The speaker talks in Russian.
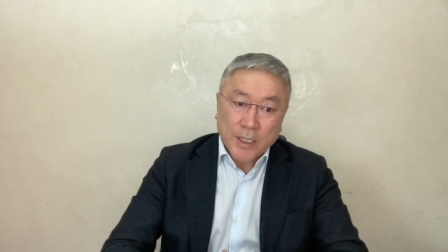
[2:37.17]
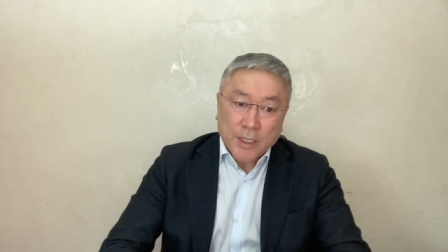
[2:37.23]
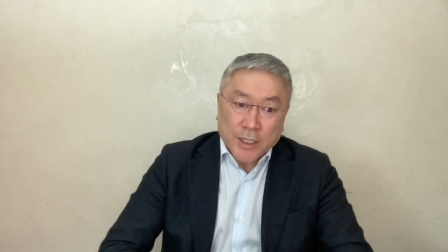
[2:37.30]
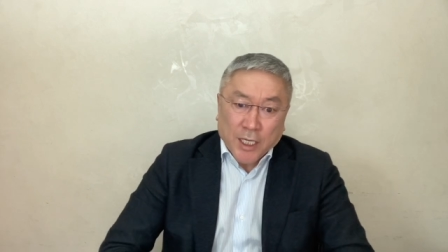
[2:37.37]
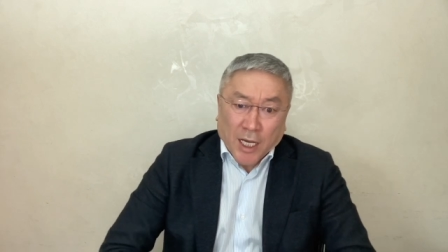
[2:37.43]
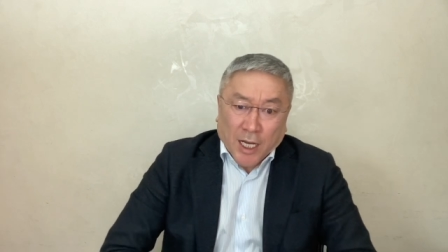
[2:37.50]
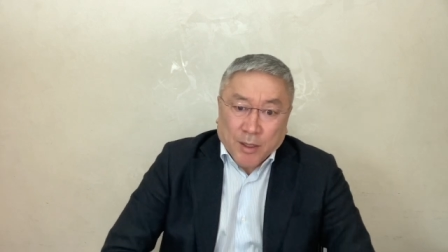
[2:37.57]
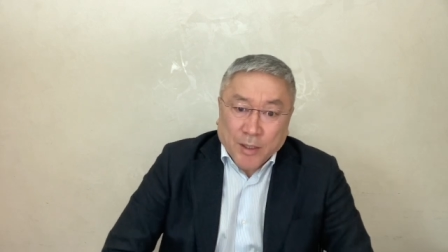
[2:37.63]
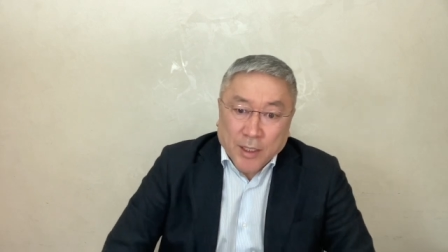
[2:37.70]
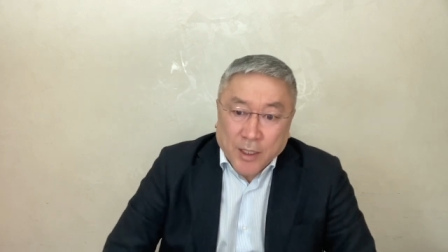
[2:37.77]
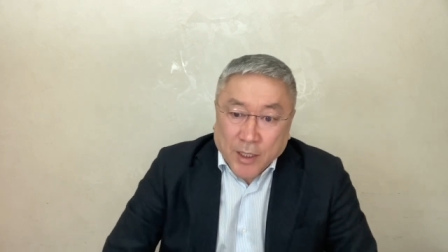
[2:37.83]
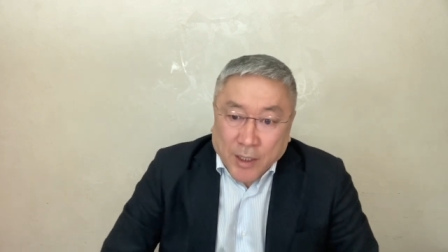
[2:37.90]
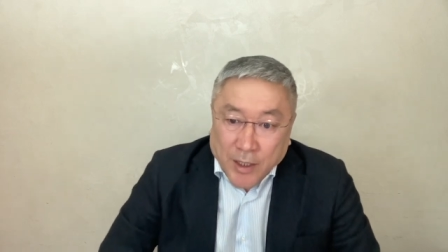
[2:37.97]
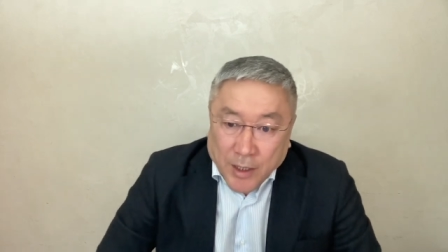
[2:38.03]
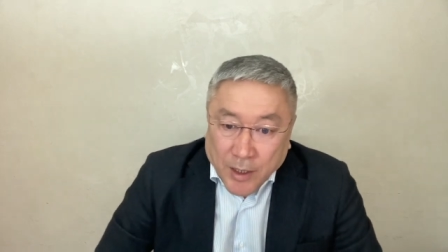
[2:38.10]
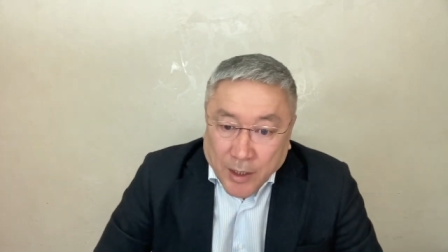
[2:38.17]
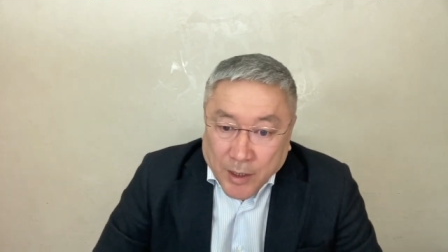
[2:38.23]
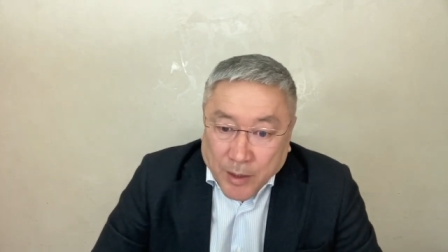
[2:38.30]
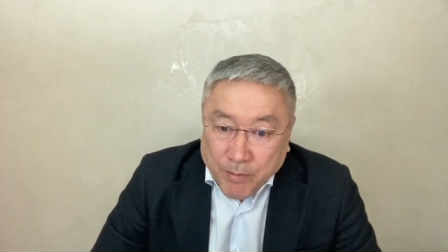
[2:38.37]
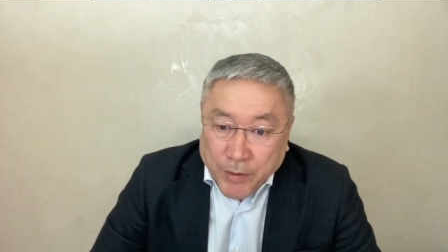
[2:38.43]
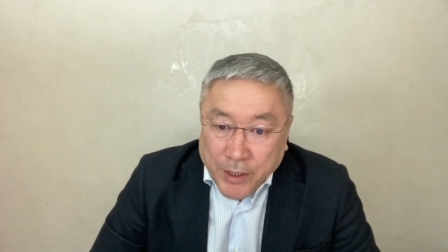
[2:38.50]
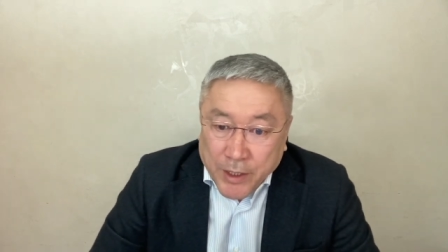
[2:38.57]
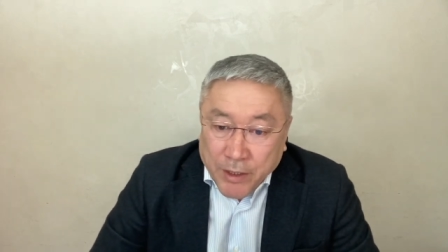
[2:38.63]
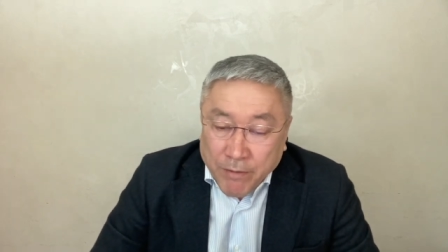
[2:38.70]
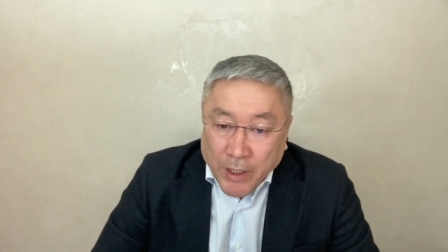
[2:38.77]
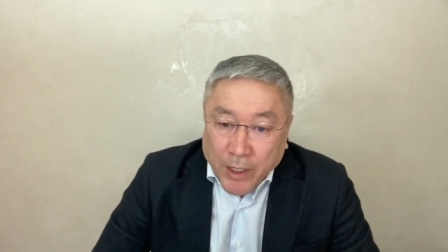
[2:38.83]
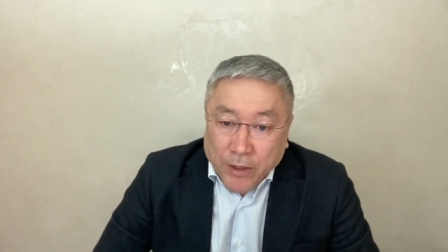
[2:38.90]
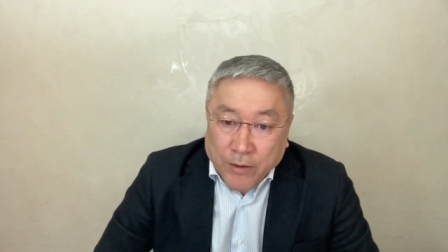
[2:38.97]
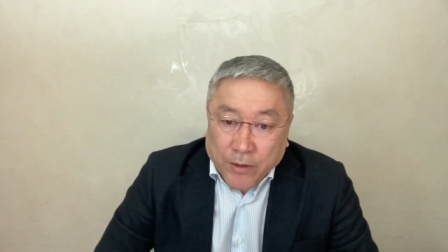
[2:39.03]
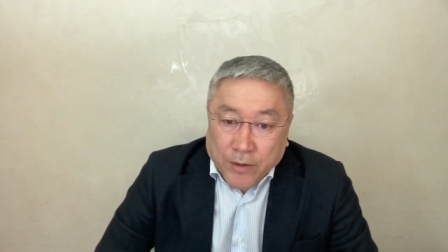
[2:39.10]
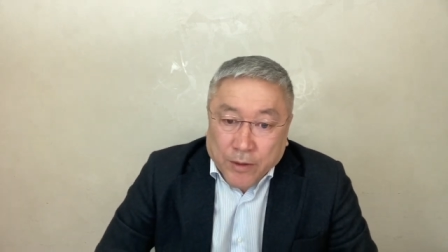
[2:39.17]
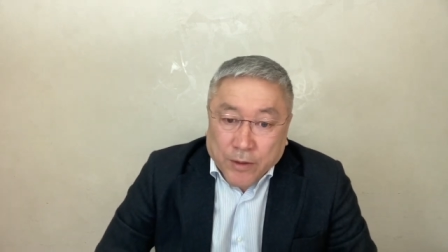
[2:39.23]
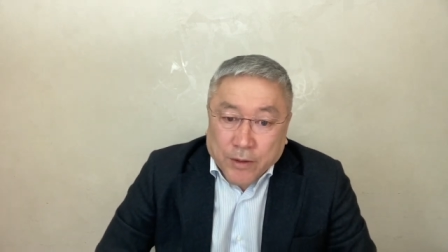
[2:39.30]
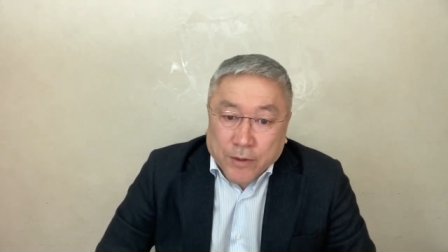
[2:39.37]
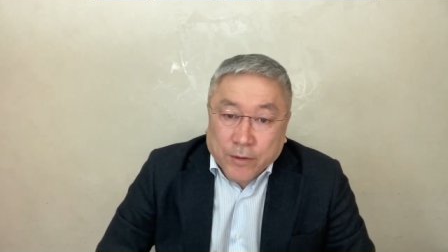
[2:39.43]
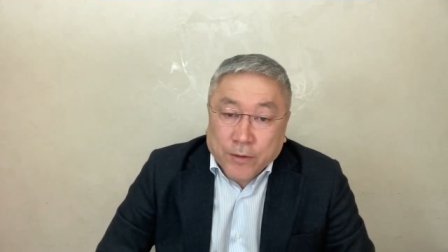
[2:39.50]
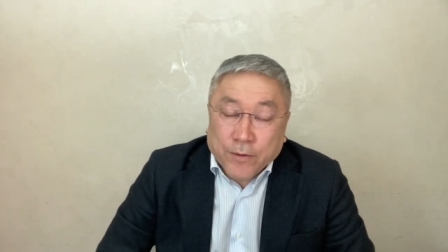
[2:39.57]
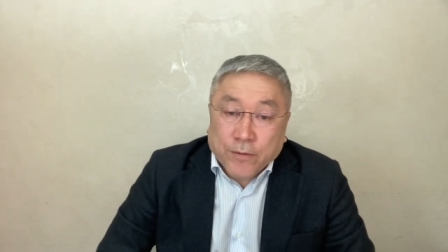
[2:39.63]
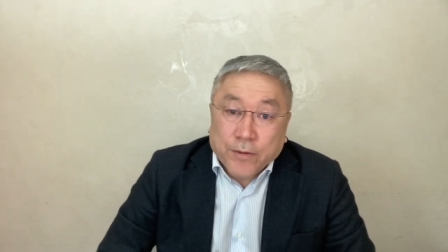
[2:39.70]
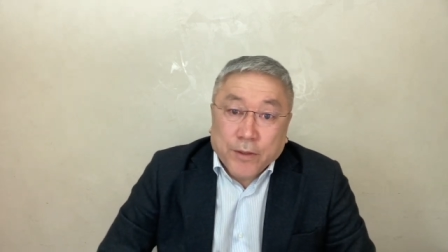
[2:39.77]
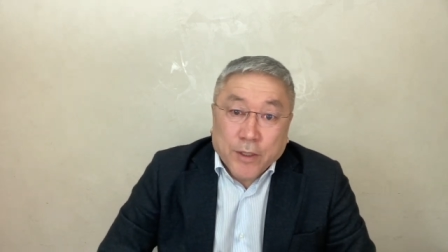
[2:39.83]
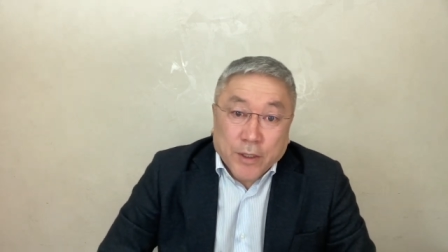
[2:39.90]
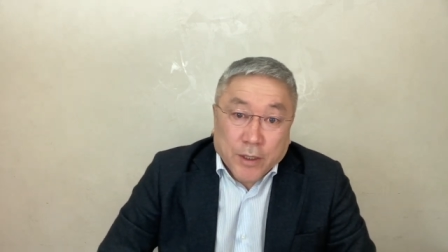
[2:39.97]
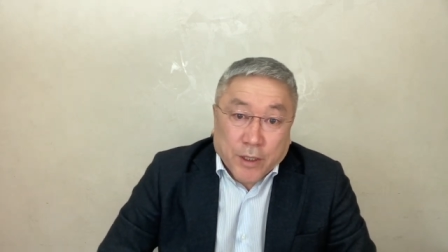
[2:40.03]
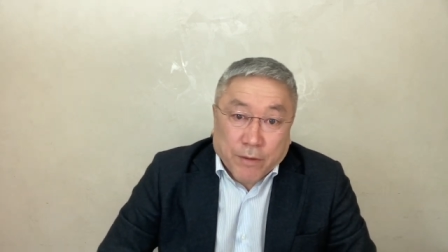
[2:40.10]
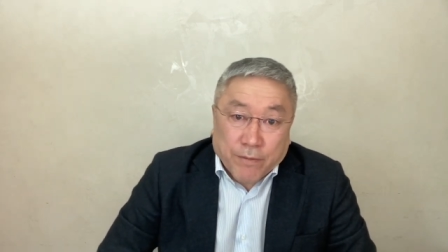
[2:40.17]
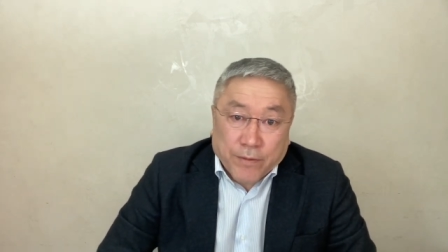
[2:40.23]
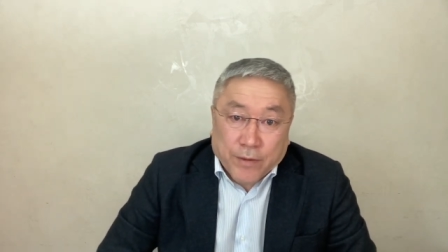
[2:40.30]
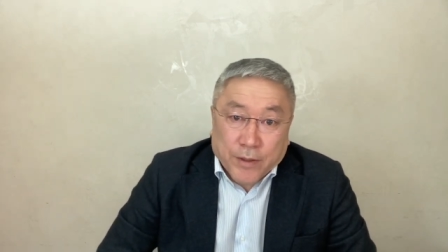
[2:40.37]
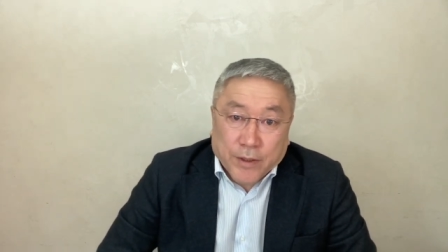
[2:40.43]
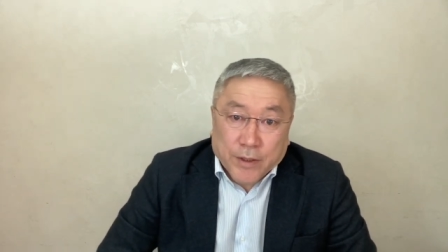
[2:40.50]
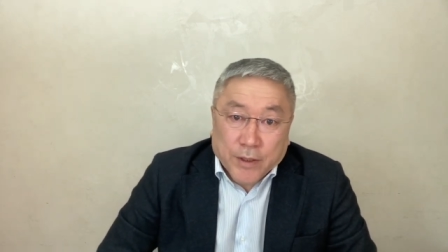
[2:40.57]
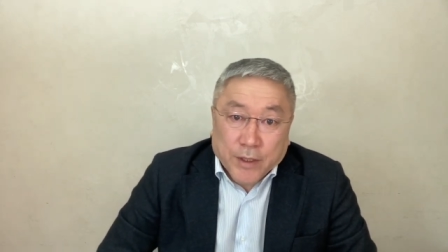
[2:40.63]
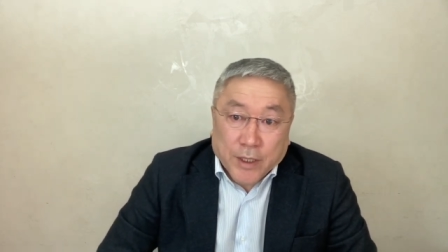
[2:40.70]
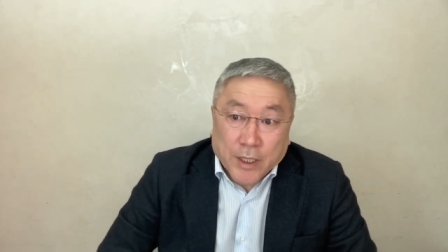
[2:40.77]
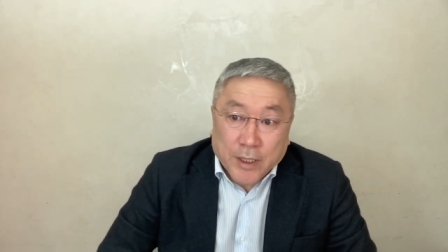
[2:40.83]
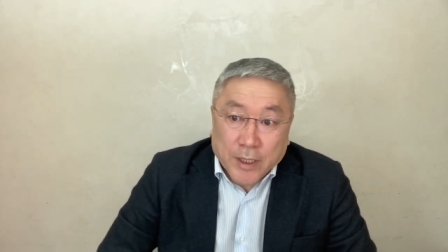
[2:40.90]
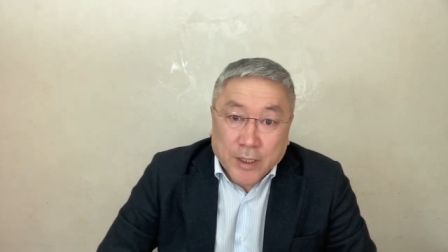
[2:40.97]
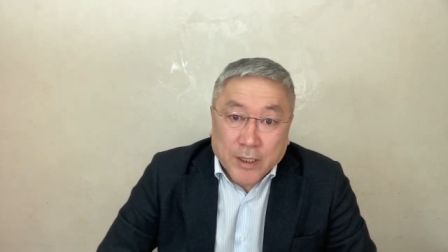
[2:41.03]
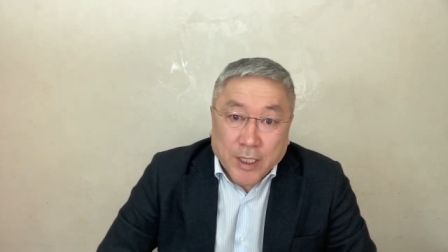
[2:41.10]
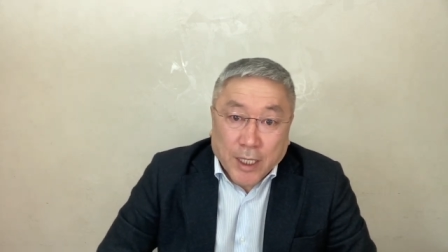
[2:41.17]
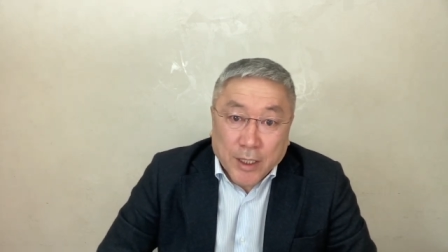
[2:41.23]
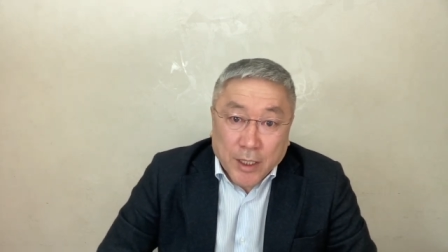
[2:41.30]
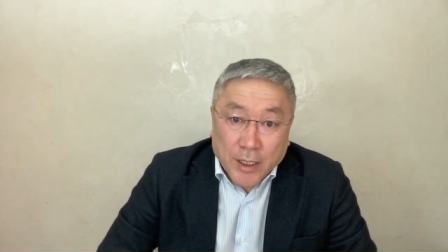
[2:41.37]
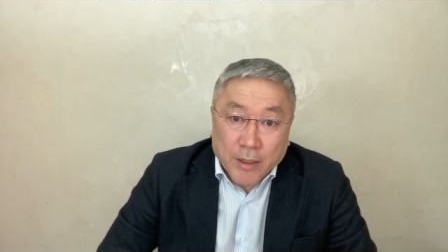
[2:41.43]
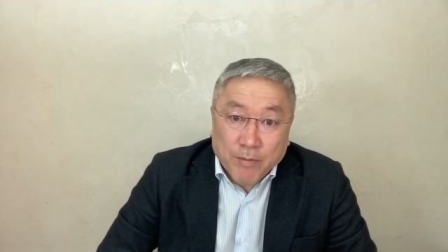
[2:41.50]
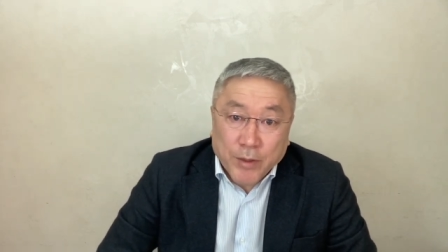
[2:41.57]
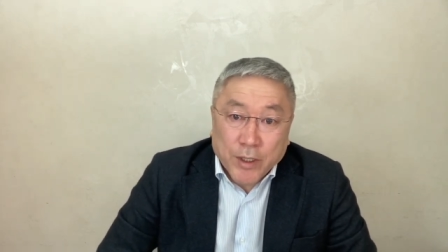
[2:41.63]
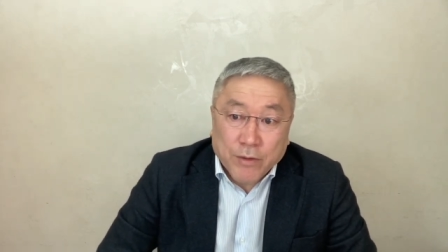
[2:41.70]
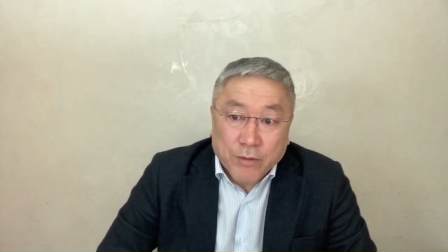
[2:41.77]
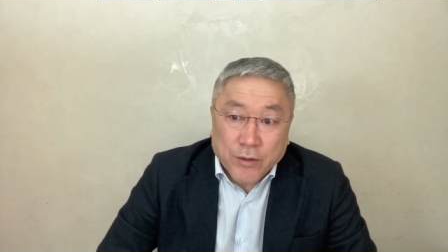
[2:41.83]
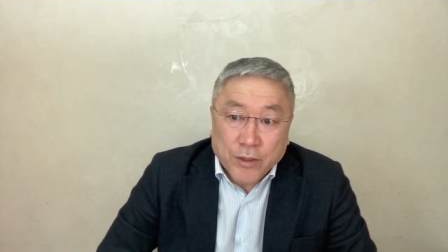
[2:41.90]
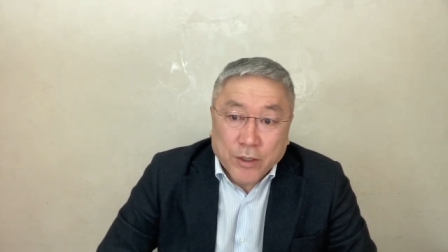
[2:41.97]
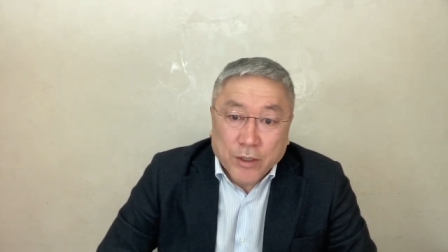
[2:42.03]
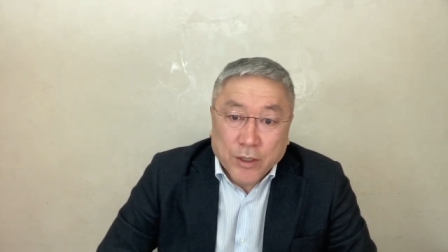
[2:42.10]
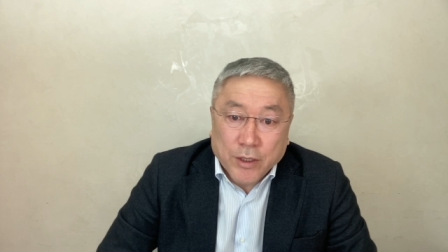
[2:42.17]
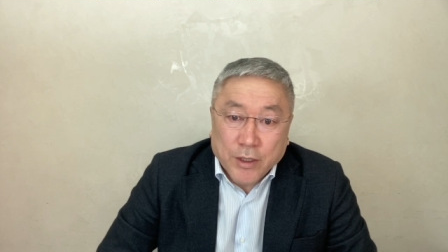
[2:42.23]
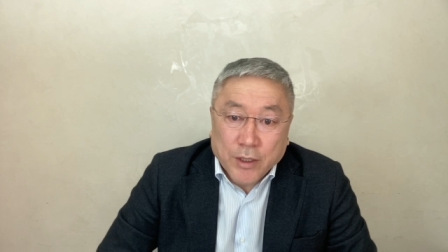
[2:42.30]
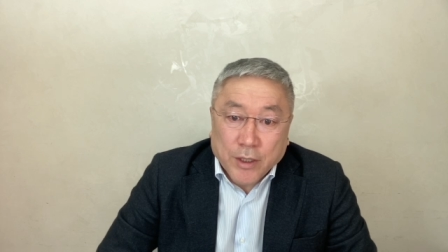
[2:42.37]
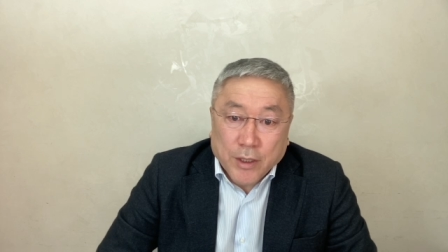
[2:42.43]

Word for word: Я призываю студентов в Казахстане, в первую очередь,